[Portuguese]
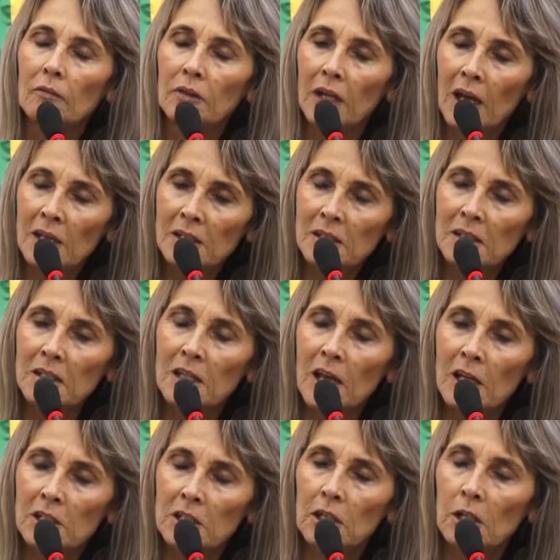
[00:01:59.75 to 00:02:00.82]
três
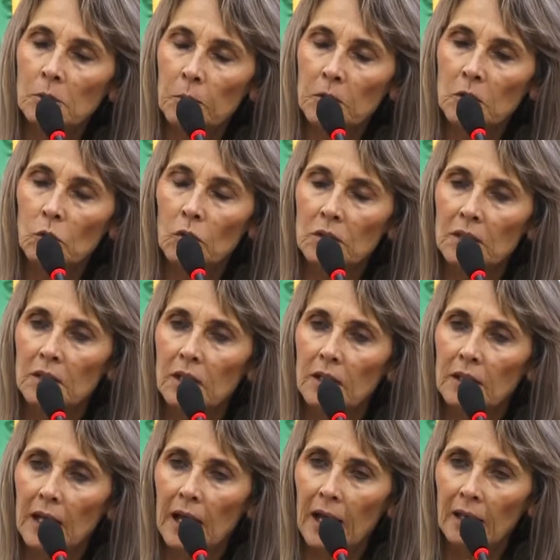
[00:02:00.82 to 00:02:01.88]
acidentes, três pessoas
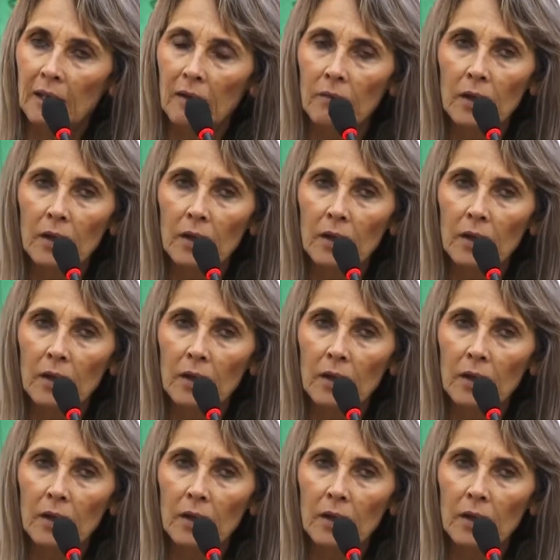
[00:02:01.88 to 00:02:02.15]
acidentadas,